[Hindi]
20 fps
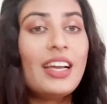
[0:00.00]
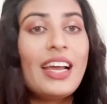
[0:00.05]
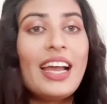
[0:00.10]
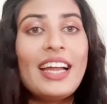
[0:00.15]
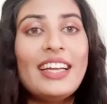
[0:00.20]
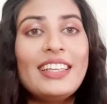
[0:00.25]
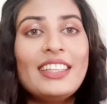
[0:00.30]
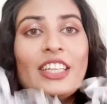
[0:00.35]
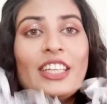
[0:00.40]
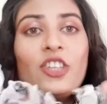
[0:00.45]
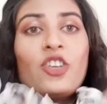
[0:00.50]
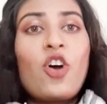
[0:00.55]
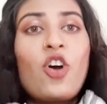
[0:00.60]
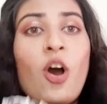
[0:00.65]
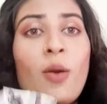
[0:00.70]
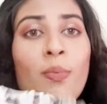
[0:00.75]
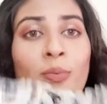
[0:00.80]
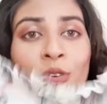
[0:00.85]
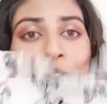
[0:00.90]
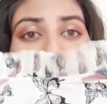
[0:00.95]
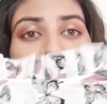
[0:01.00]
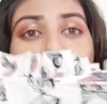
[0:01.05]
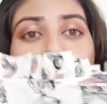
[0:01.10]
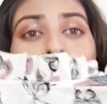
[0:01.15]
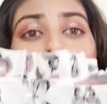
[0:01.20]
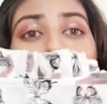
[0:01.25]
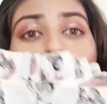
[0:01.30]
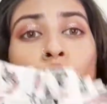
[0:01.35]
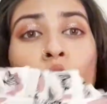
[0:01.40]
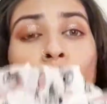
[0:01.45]
एंड द टॉप लुकिंग
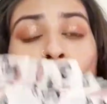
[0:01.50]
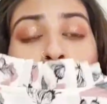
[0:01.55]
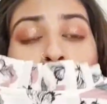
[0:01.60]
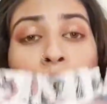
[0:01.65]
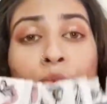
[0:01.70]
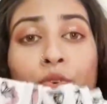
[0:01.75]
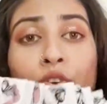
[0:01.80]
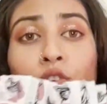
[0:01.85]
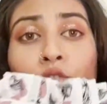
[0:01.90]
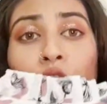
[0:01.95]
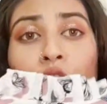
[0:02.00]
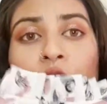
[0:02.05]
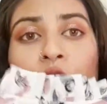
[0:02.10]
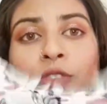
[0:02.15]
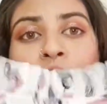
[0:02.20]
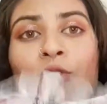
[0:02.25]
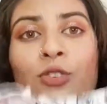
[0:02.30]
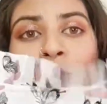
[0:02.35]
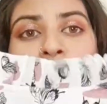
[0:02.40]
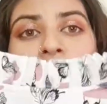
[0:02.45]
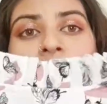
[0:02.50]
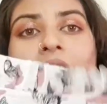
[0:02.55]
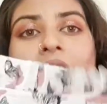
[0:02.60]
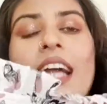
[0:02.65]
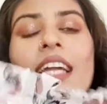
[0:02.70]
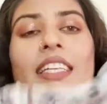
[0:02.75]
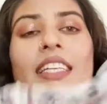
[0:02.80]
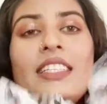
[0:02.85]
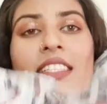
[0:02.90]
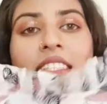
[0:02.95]
सो ब्यूटिफुल
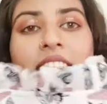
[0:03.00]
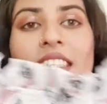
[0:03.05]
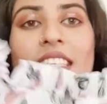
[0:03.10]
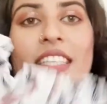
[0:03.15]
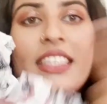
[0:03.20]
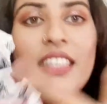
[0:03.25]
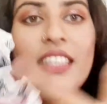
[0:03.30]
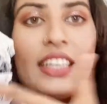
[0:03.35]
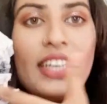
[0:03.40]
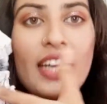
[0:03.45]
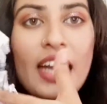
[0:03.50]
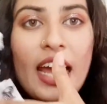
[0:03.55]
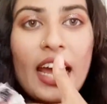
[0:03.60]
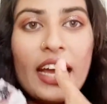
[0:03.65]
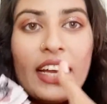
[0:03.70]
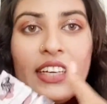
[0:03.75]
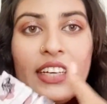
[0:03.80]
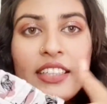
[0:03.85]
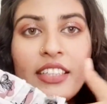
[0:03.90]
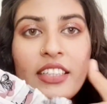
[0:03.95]
एंड सी द नेक